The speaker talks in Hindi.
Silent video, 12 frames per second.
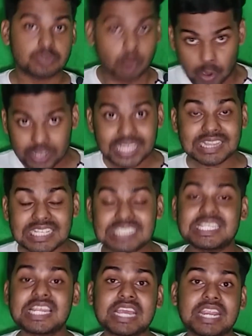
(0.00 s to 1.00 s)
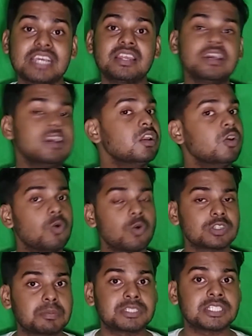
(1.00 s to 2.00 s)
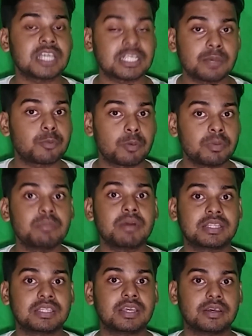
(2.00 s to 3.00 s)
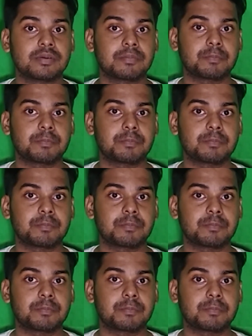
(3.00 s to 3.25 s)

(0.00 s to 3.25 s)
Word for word: और ये तीसरे कैटेगरी के लोगों को सबसे ज़्यादा प्रॉब्लम आती है